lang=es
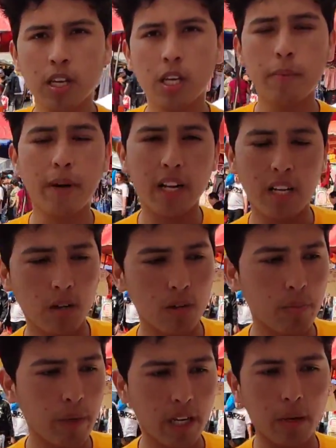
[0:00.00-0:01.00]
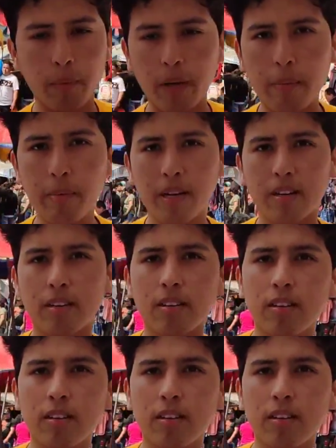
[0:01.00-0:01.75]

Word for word: Y para que, para que puedan ver.